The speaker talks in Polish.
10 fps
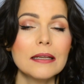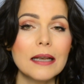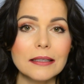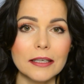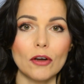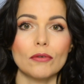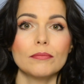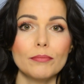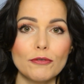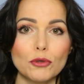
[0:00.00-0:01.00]
Dlatego,
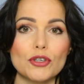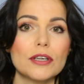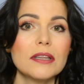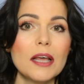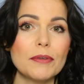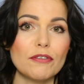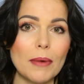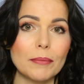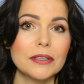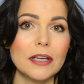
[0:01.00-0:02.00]
powtórzę, najpierw
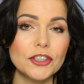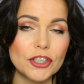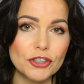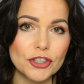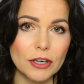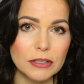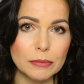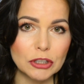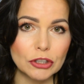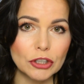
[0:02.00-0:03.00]
mamy najcięższe
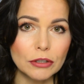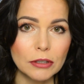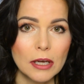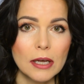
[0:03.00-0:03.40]
kosmetyki,